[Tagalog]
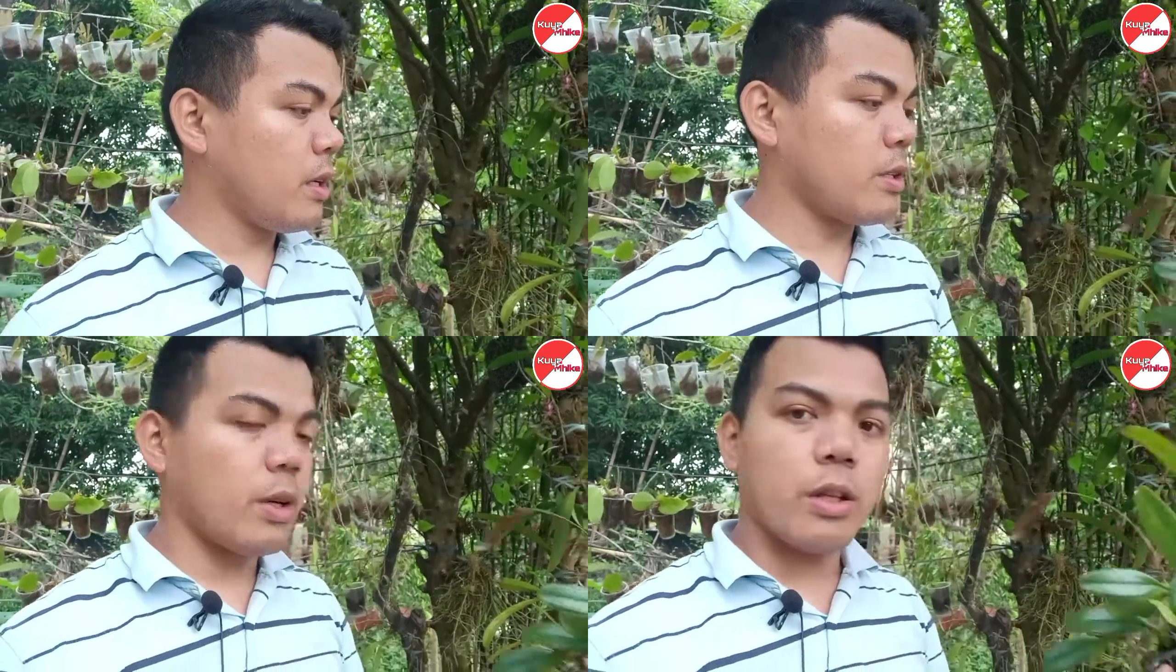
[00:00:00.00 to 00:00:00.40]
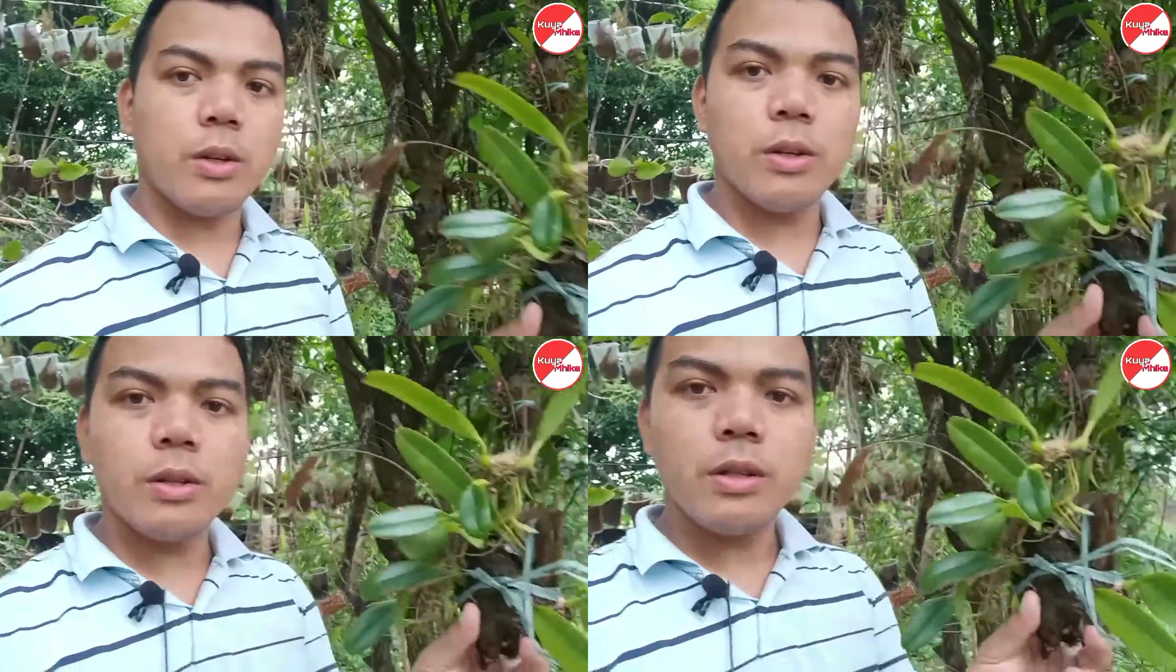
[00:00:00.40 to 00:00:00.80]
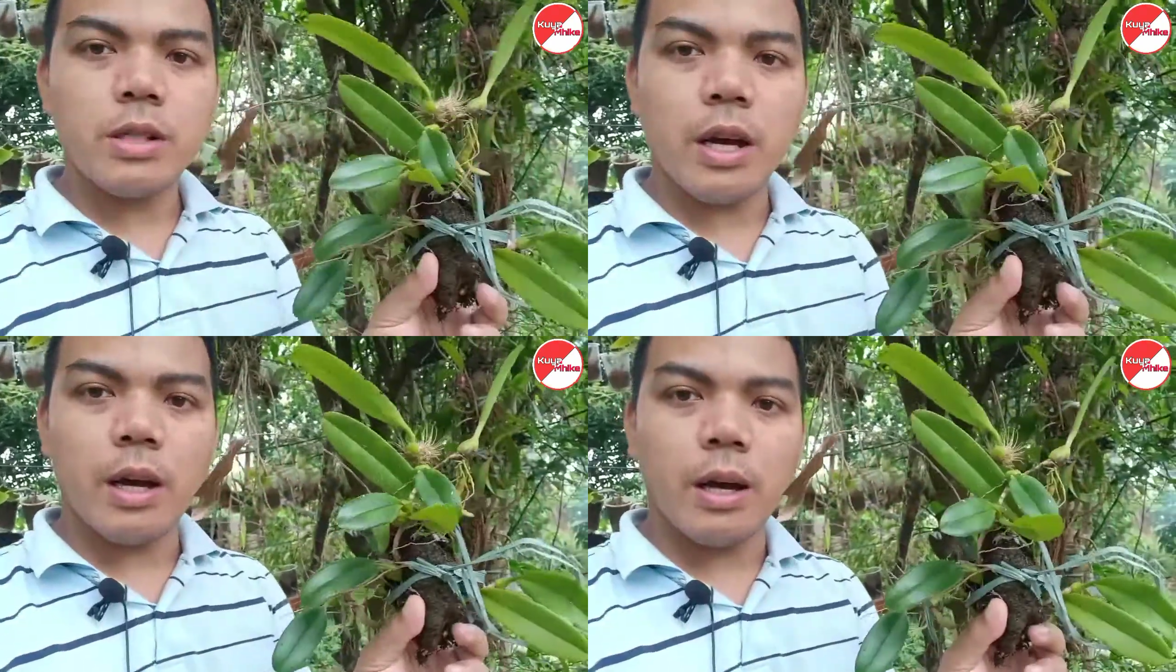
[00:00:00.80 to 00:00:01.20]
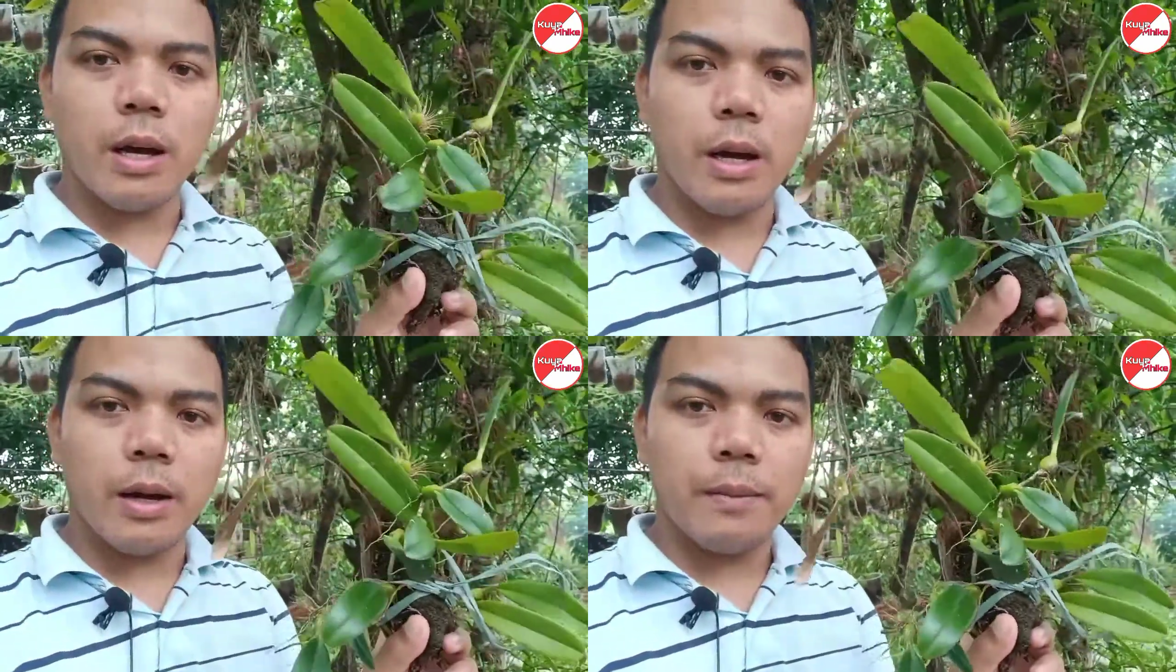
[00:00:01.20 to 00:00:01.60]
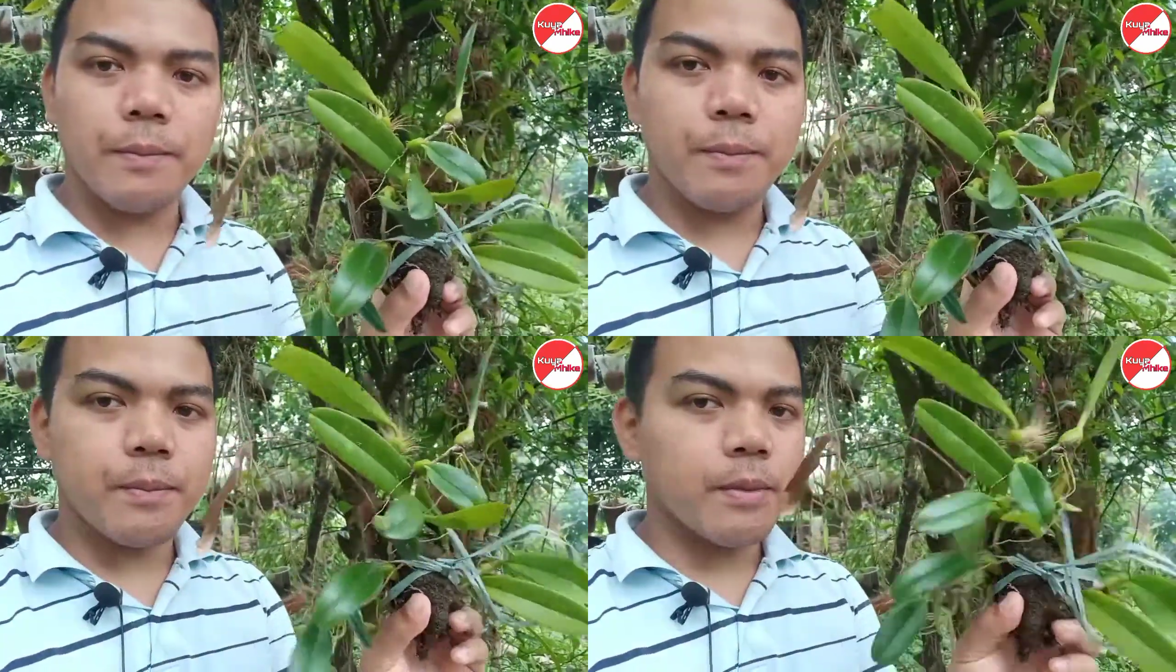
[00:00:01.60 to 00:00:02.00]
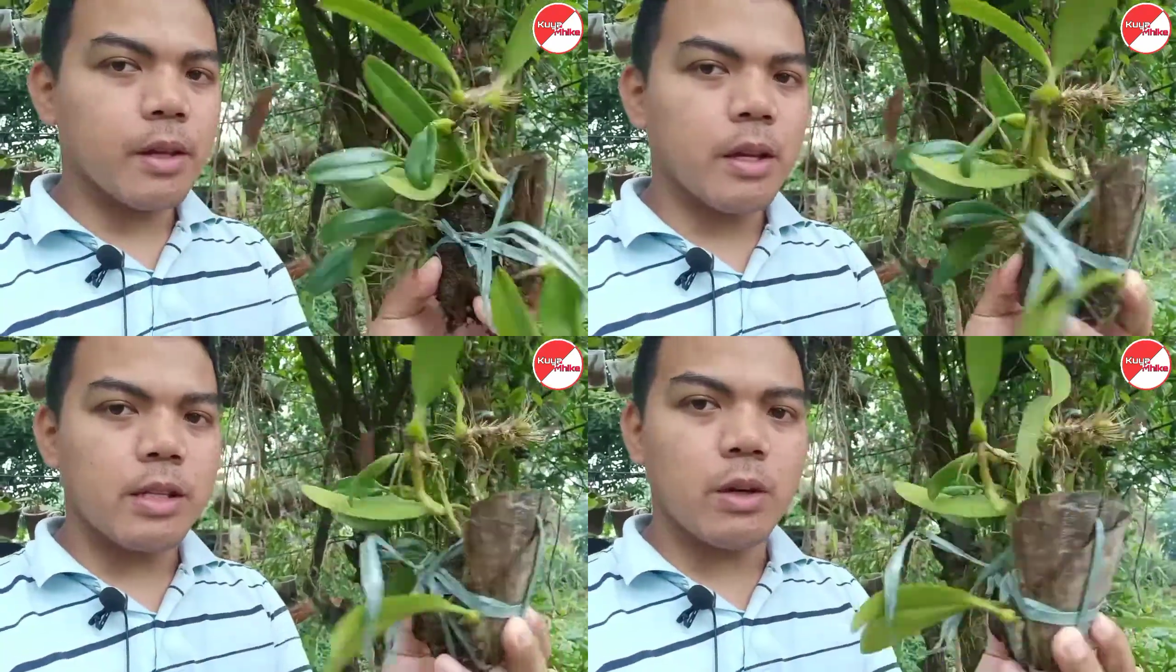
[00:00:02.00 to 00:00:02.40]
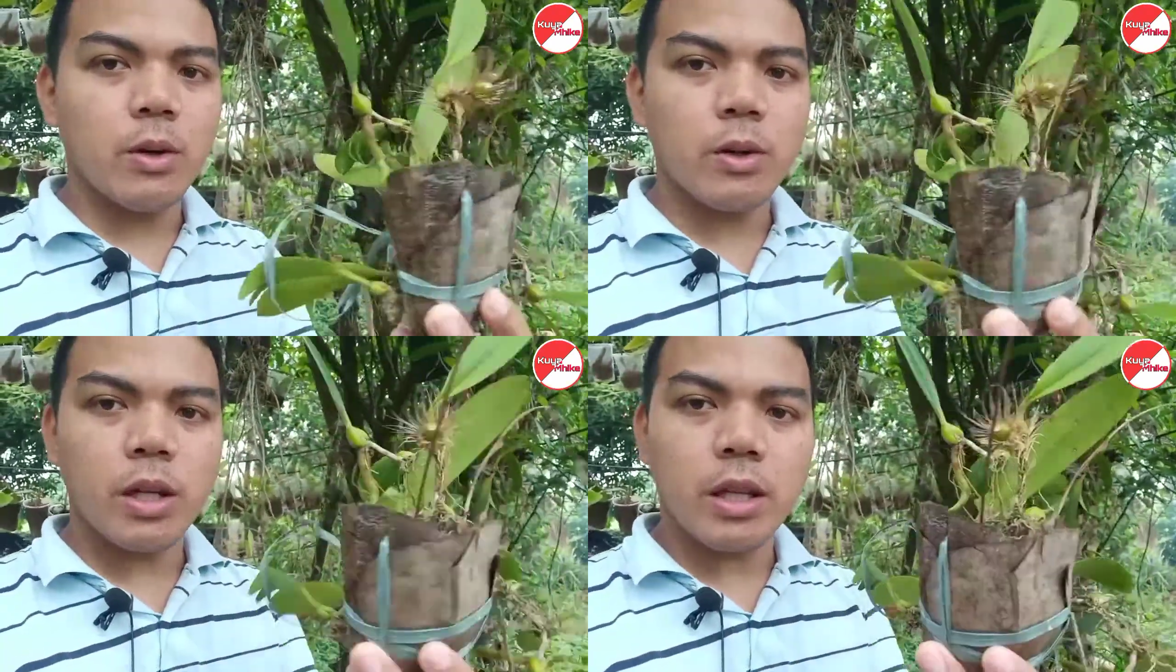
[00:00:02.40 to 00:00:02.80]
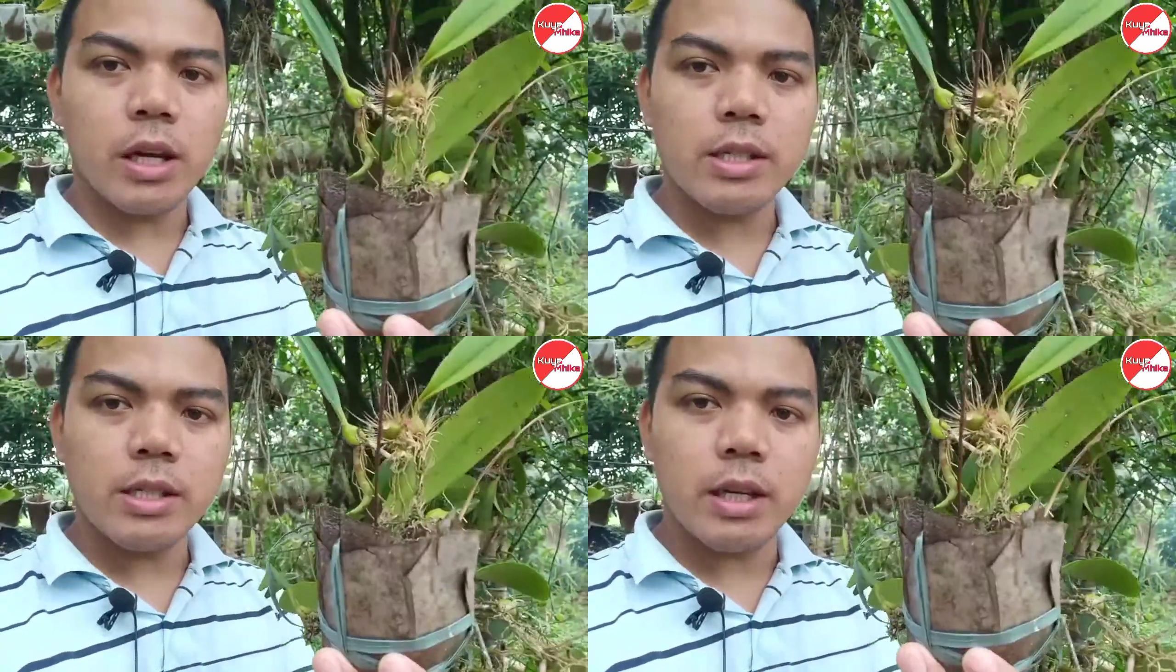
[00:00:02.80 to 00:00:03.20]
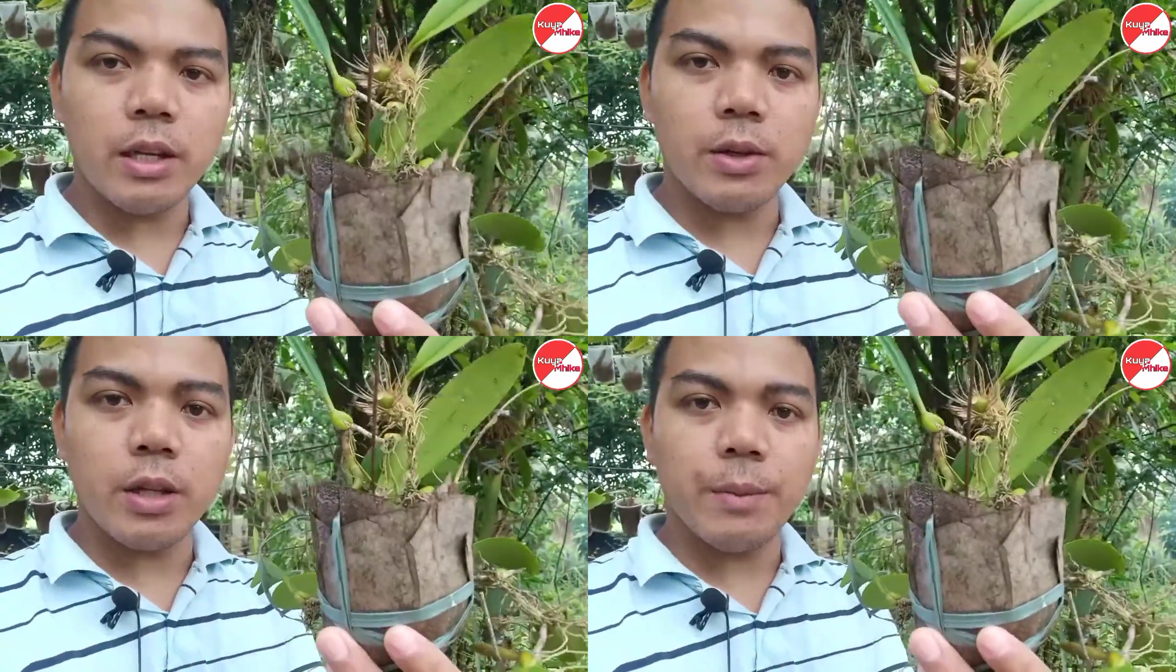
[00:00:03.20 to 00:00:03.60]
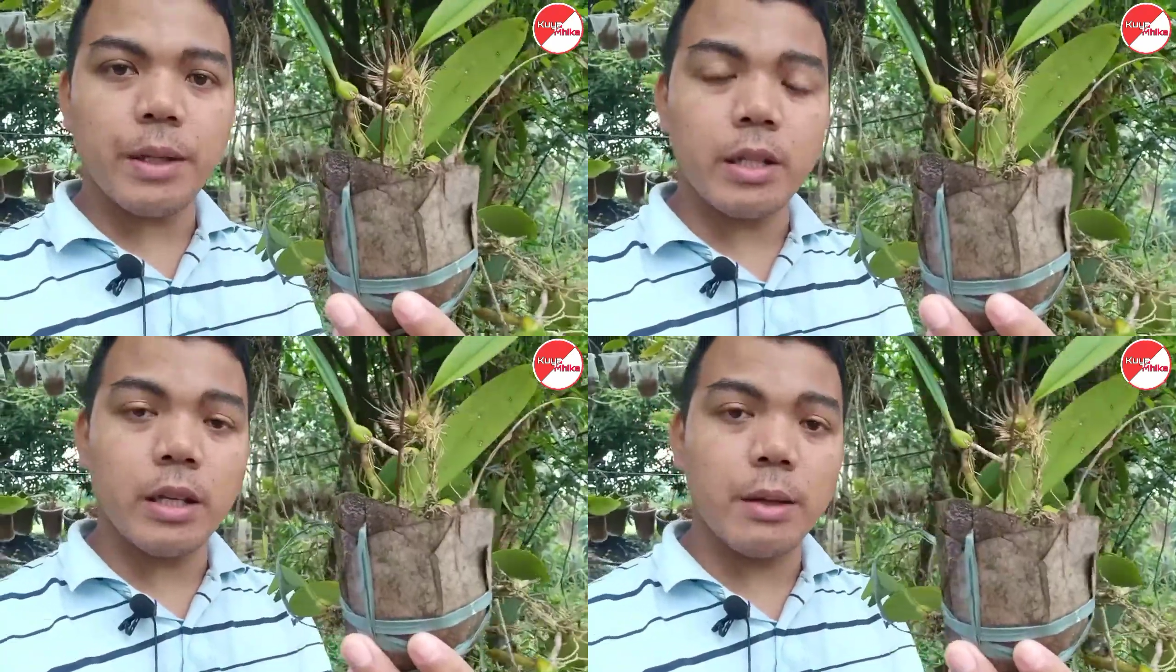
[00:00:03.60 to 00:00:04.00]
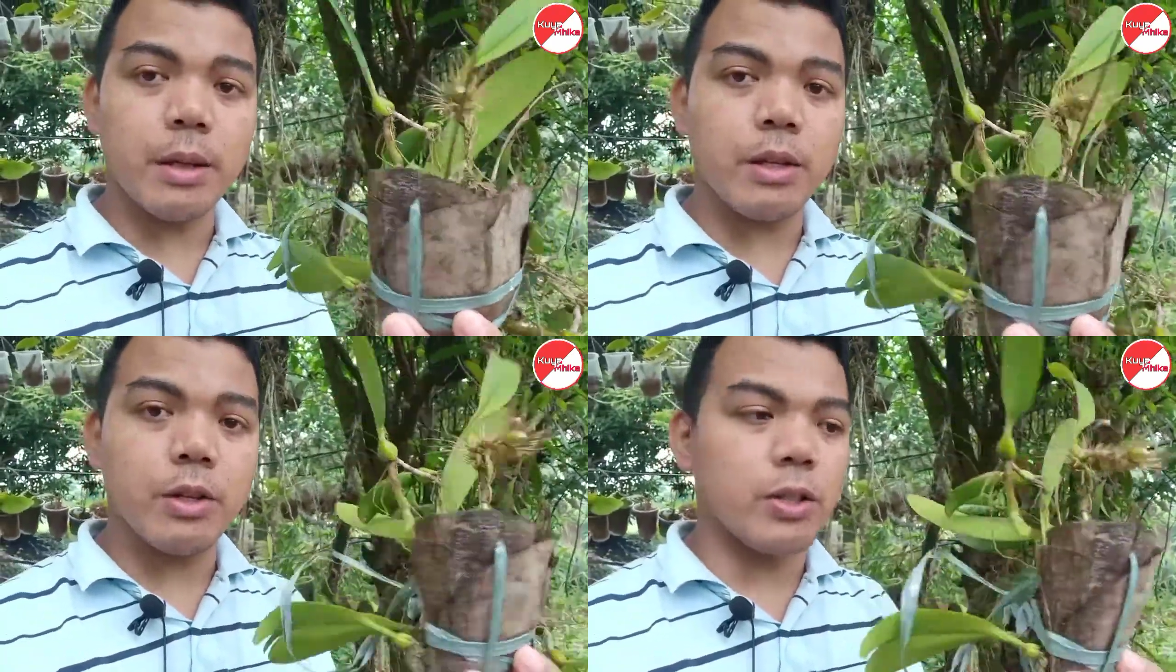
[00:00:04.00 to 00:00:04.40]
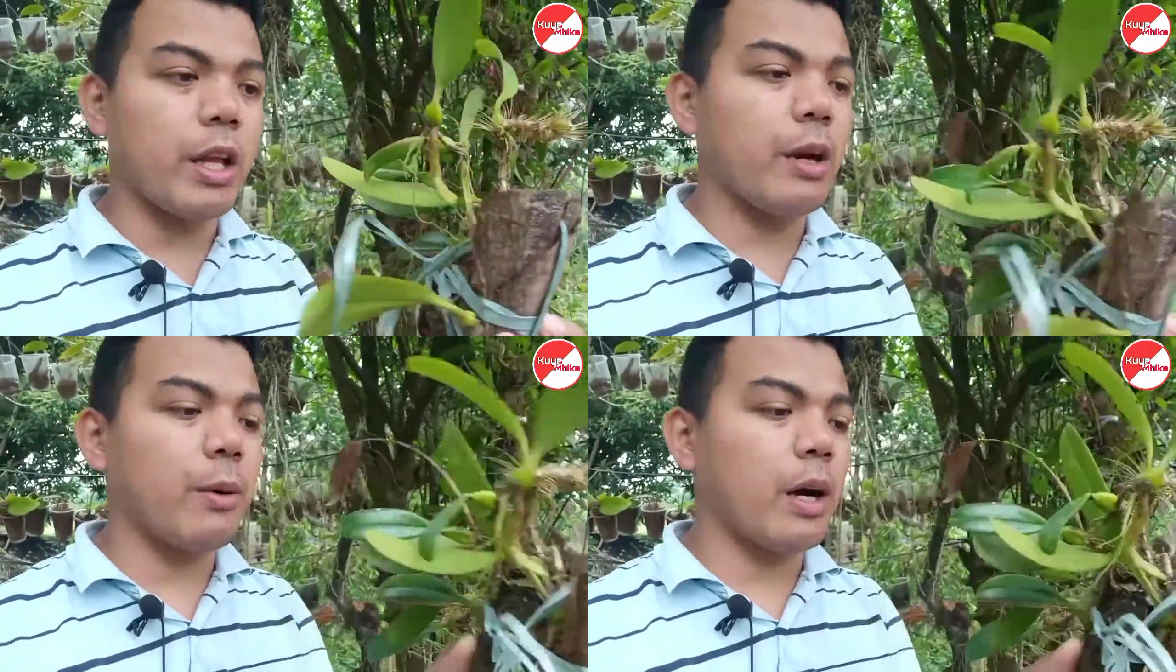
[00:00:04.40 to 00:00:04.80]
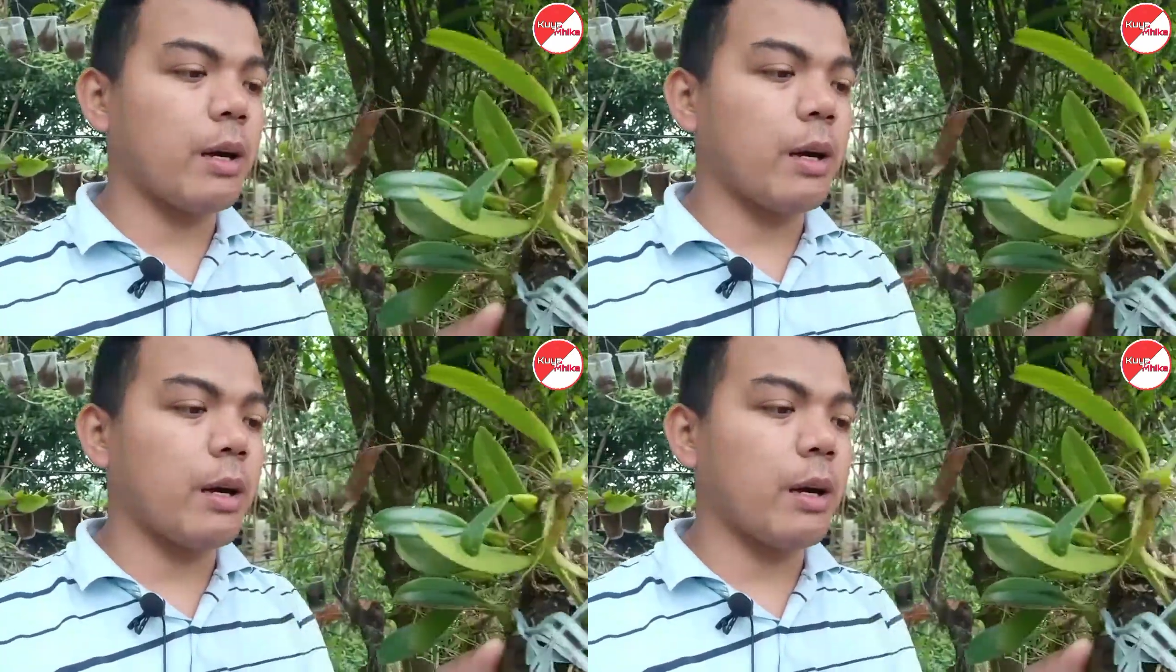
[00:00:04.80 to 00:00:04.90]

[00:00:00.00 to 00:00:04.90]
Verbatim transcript: so ito sa sa coconut husk na ito na pinagtaniman ko dalawa